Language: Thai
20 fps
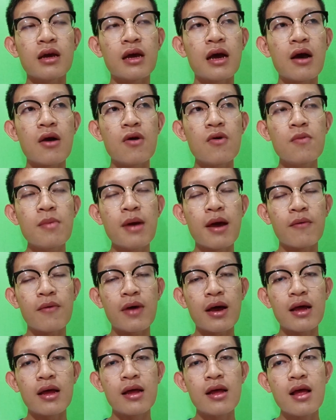เขาแบบ
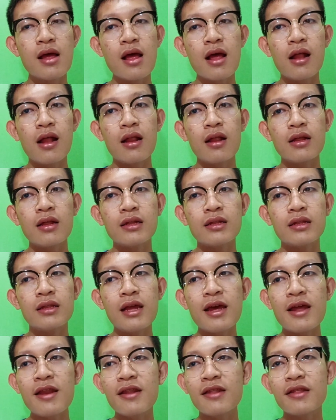ว่า
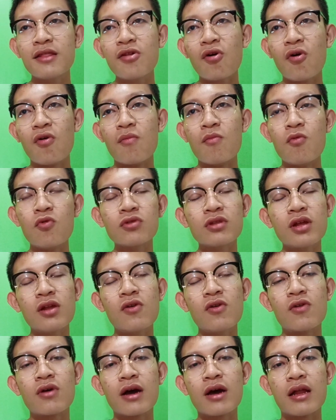เล่นส่งมุกตล
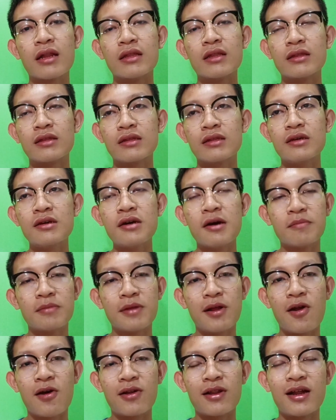กกันเกือบ
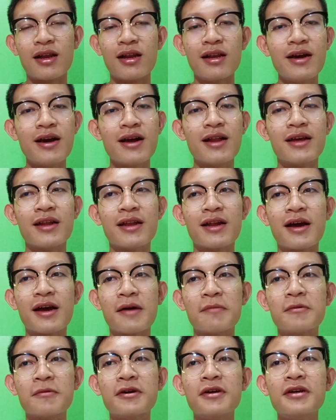ตลอดทั้งเรื่องเลยนะค
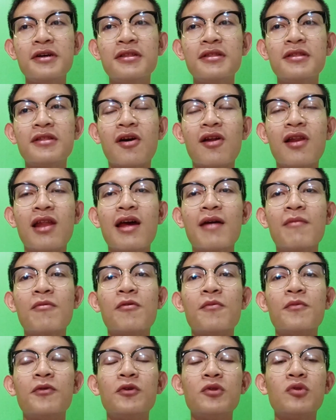รับคือตอนแรก
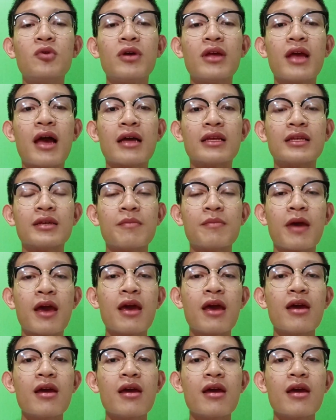ผมดูตัวอย่างใช่ไหม